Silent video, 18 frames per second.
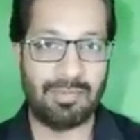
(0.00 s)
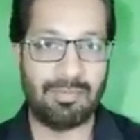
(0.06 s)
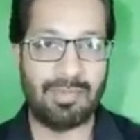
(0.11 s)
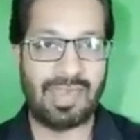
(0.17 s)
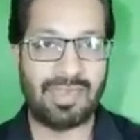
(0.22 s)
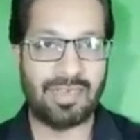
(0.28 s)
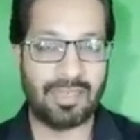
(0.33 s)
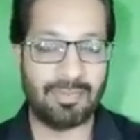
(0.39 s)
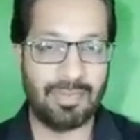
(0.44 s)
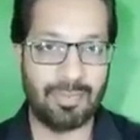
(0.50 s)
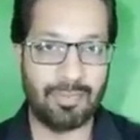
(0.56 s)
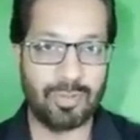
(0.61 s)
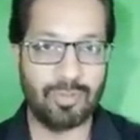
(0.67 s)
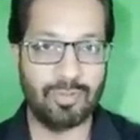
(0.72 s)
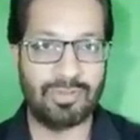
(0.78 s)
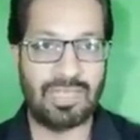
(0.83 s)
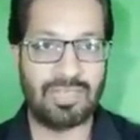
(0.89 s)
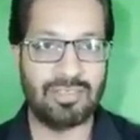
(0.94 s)
मैटिक भी
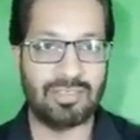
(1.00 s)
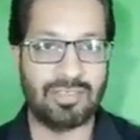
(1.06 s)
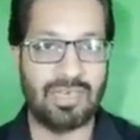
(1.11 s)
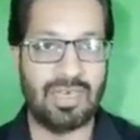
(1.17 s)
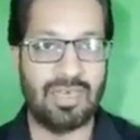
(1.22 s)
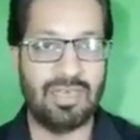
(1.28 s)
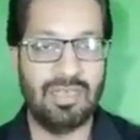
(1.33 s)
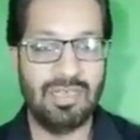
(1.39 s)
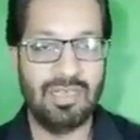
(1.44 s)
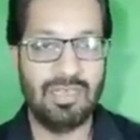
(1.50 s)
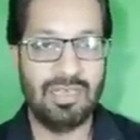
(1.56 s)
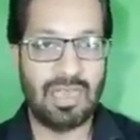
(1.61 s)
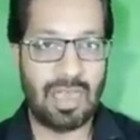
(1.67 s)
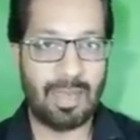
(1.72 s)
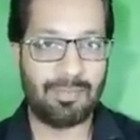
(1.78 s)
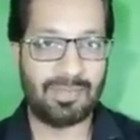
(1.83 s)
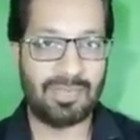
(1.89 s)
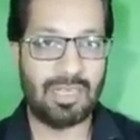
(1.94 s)
मौजूद है जिसका
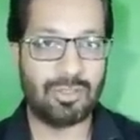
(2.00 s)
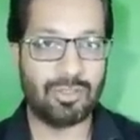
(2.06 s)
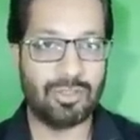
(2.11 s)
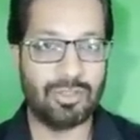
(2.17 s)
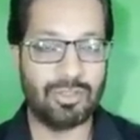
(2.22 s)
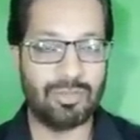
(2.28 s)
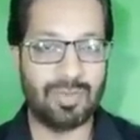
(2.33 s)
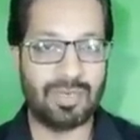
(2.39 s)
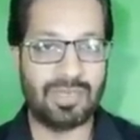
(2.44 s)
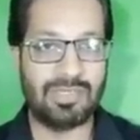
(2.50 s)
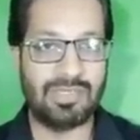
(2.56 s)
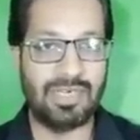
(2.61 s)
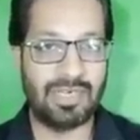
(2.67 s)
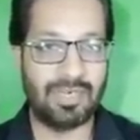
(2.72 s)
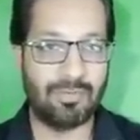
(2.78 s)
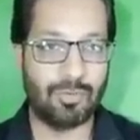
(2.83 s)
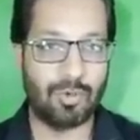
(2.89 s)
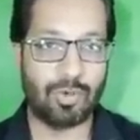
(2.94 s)
अपना जो इस वक्त
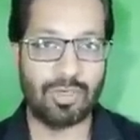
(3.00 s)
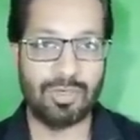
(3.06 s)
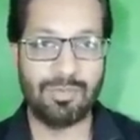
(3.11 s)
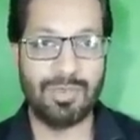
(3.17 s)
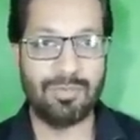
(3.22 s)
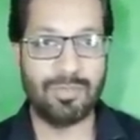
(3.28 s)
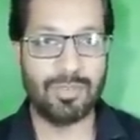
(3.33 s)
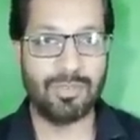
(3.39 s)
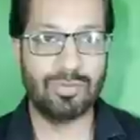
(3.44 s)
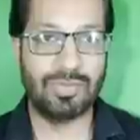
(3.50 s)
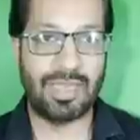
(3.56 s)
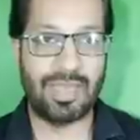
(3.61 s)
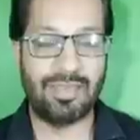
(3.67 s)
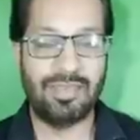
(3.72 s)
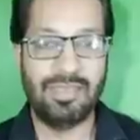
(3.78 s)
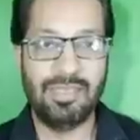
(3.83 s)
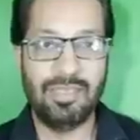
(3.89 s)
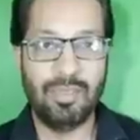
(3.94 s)
नेटिव टोकन भी मौजूद है
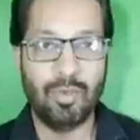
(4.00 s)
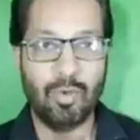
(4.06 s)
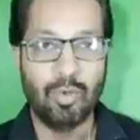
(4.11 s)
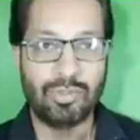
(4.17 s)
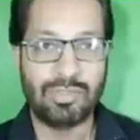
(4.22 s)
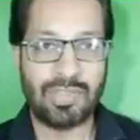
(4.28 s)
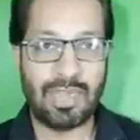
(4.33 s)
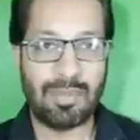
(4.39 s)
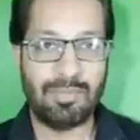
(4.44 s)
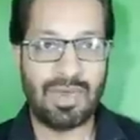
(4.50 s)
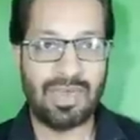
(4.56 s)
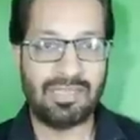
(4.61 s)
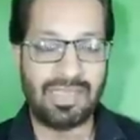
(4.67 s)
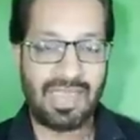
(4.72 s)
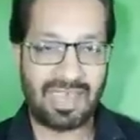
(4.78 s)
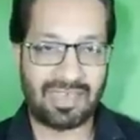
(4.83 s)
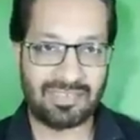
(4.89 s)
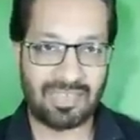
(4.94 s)
उसके
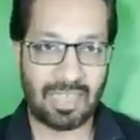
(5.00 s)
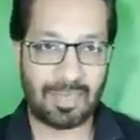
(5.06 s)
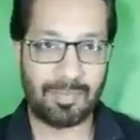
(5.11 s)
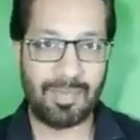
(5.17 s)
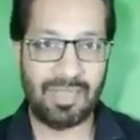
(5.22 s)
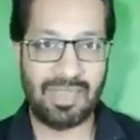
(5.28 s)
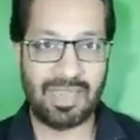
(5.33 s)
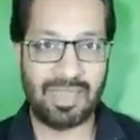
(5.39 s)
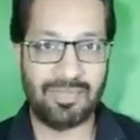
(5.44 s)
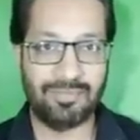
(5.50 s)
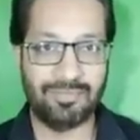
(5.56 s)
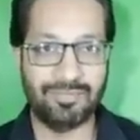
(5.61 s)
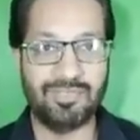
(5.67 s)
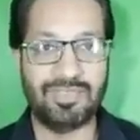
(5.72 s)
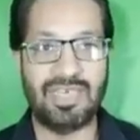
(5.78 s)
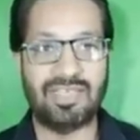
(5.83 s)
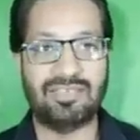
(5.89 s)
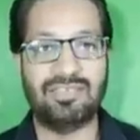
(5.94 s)
बाद पी है
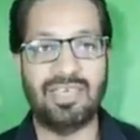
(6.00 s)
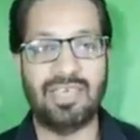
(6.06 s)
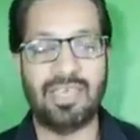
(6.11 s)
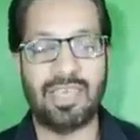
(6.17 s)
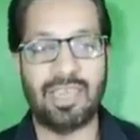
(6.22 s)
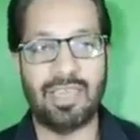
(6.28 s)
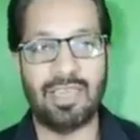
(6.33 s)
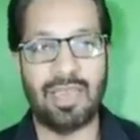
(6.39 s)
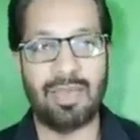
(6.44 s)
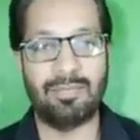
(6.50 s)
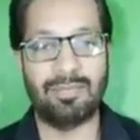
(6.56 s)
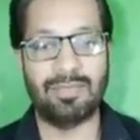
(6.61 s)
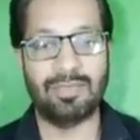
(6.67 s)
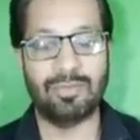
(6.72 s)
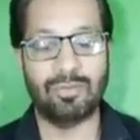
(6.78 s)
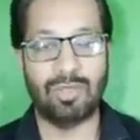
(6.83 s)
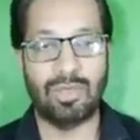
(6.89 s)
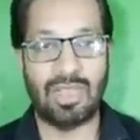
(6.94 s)
जैसे कि आप
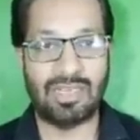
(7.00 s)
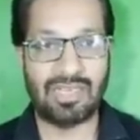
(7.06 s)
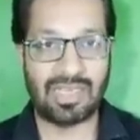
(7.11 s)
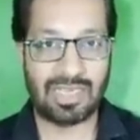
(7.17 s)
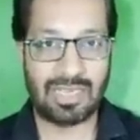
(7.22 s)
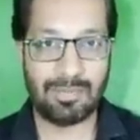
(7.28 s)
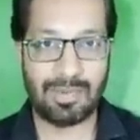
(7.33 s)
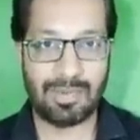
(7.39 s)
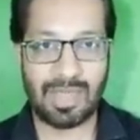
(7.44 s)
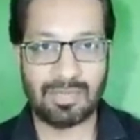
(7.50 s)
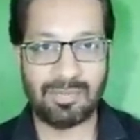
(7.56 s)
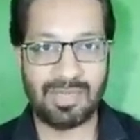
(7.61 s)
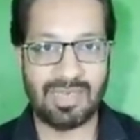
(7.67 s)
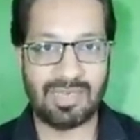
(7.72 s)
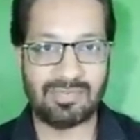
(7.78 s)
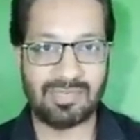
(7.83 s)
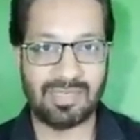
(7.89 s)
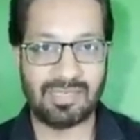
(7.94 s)
सोलाना की बात भी
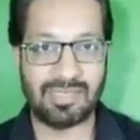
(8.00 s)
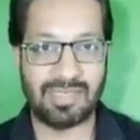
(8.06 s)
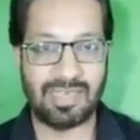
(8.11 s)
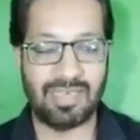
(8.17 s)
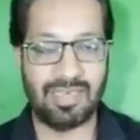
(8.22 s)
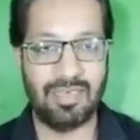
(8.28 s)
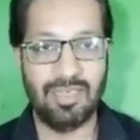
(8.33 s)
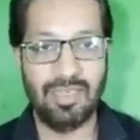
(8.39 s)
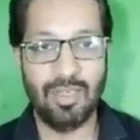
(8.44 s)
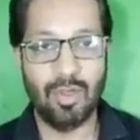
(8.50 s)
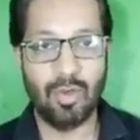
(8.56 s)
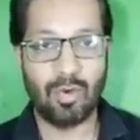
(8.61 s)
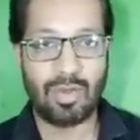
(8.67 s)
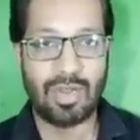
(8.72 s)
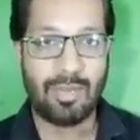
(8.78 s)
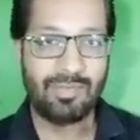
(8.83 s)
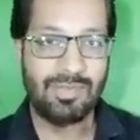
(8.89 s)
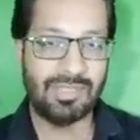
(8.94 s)
कर सकते हैं
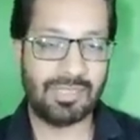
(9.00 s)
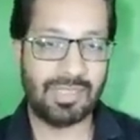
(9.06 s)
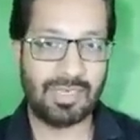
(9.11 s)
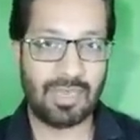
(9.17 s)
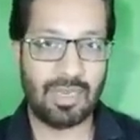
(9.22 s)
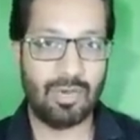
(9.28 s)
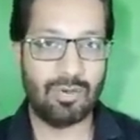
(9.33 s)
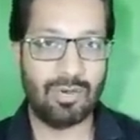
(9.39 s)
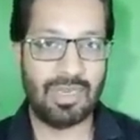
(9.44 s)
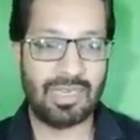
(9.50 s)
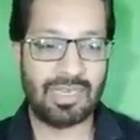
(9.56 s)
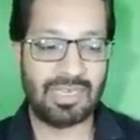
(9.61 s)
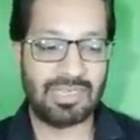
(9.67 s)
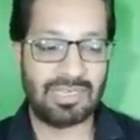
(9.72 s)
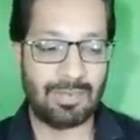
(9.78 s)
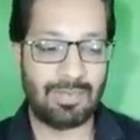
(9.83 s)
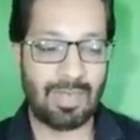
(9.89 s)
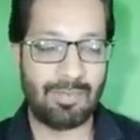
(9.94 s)
और आपने देखा होगा
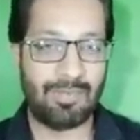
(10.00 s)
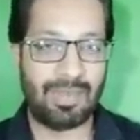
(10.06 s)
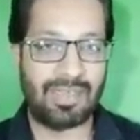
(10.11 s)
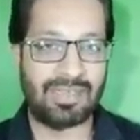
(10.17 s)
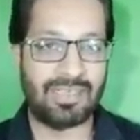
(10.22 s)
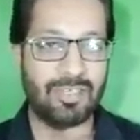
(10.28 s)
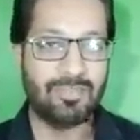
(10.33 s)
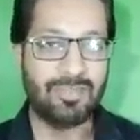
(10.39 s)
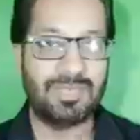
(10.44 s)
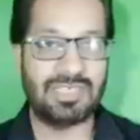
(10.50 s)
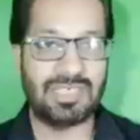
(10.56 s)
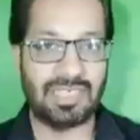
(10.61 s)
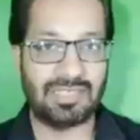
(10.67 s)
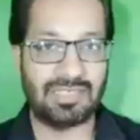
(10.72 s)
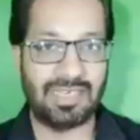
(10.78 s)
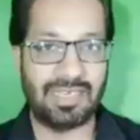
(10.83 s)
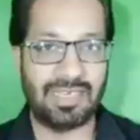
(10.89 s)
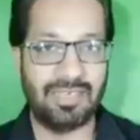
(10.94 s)
कि जब आप बाइनास में
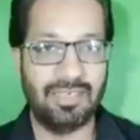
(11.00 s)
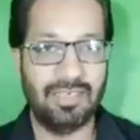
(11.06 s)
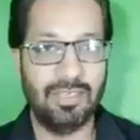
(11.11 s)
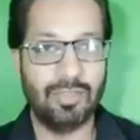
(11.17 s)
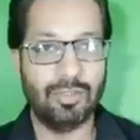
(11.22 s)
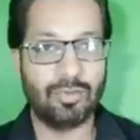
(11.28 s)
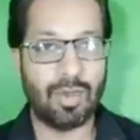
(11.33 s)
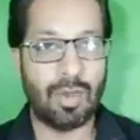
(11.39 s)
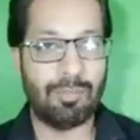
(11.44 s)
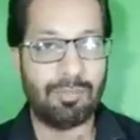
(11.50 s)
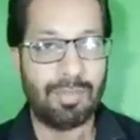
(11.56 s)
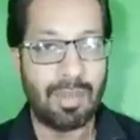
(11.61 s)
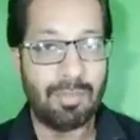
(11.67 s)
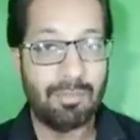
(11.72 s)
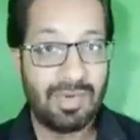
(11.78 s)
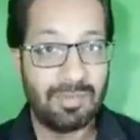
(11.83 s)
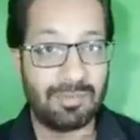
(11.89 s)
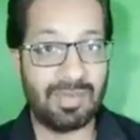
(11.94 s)
जाते हैं तो आप
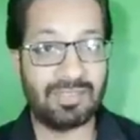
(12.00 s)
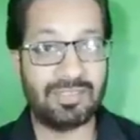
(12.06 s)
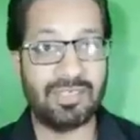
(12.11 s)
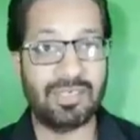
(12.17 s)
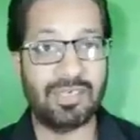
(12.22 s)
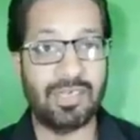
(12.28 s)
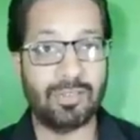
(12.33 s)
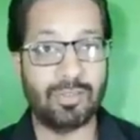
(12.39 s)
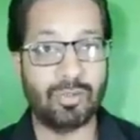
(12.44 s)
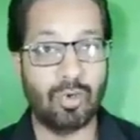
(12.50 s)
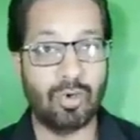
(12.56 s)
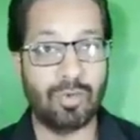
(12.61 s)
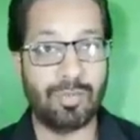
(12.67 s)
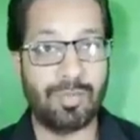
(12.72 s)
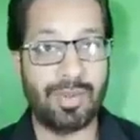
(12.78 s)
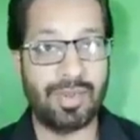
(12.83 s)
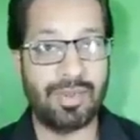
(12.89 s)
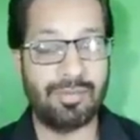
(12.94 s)
पेमेंट मेथड के तौर
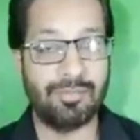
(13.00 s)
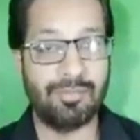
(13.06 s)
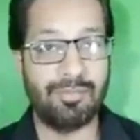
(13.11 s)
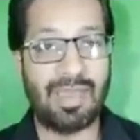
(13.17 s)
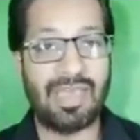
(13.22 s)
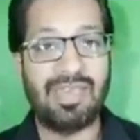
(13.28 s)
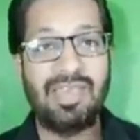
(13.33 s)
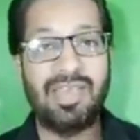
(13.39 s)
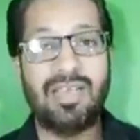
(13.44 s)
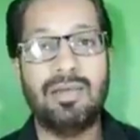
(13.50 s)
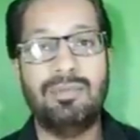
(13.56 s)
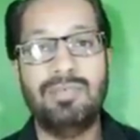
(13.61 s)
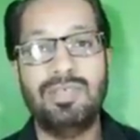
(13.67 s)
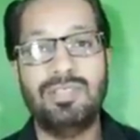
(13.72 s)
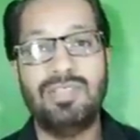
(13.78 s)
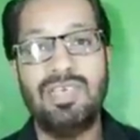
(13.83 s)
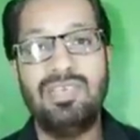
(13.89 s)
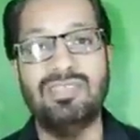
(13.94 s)
पे पहले
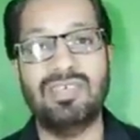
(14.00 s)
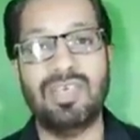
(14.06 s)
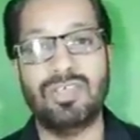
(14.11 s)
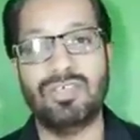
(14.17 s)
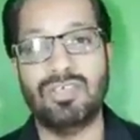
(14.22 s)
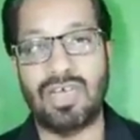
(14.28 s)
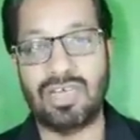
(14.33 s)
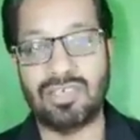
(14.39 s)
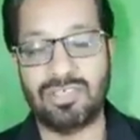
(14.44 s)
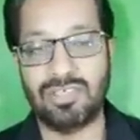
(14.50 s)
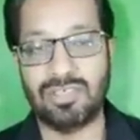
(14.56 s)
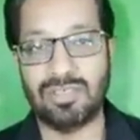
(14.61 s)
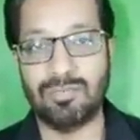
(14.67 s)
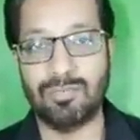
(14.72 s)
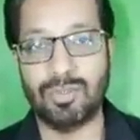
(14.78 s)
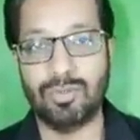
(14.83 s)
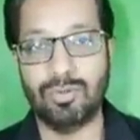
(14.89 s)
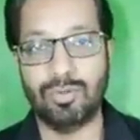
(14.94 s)
कभी तीन या चार
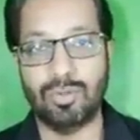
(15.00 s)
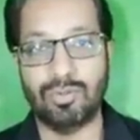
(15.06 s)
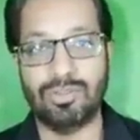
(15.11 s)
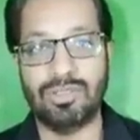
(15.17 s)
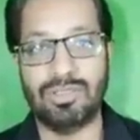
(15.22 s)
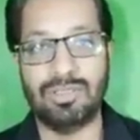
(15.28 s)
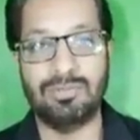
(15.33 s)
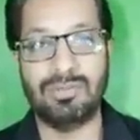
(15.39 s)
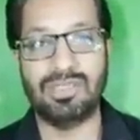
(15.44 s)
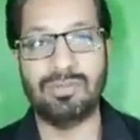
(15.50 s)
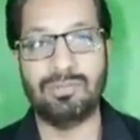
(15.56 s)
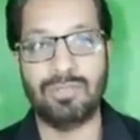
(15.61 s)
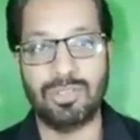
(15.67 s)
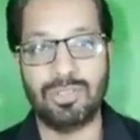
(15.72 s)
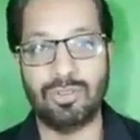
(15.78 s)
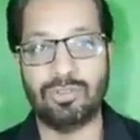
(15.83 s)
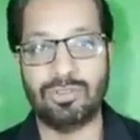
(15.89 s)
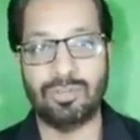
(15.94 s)
चीज़ें मौजूद होती थी मतलब
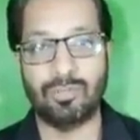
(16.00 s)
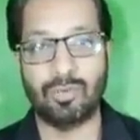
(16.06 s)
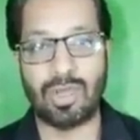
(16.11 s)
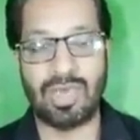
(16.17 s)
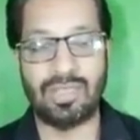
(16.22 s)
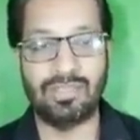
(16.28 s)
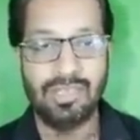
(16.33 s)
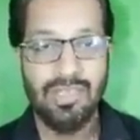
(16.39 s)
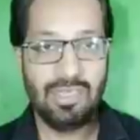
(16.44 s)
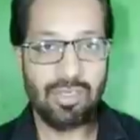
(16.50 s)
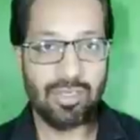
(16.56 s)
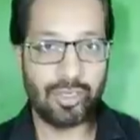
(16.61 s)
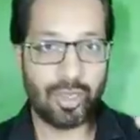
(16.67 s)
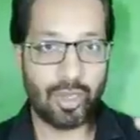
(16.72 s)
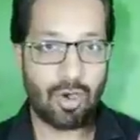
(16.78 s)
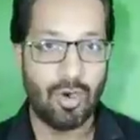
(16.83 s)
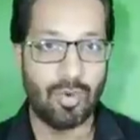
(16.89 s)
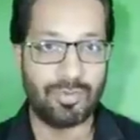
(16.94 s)
चीज़ों से मुराद
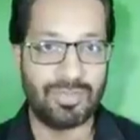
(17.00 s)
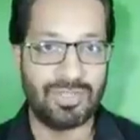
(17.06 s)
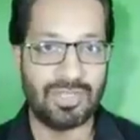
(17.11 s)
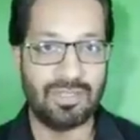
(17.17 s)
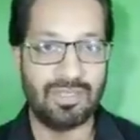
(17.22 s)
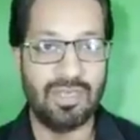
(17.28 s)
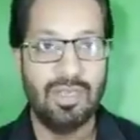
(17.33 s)
के ऑप्शन